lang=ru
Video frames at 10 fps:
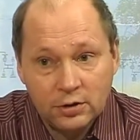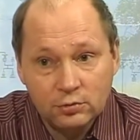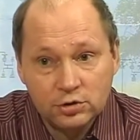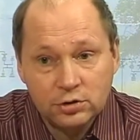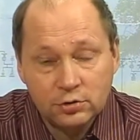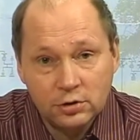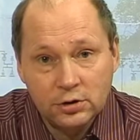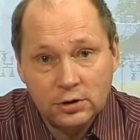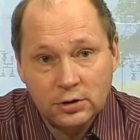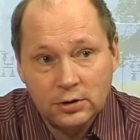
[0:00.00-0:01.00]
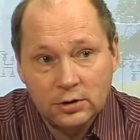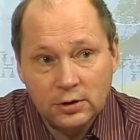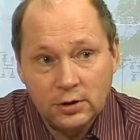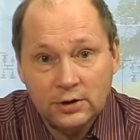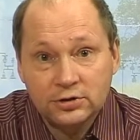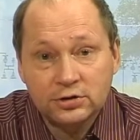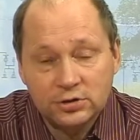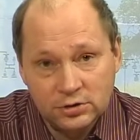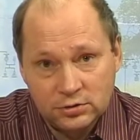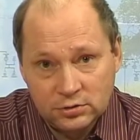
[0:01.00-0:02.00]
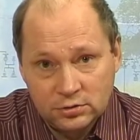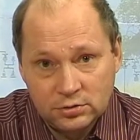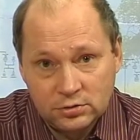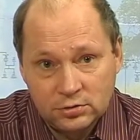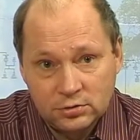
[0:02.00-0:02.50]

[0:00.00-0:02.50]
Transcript: потому что только отцы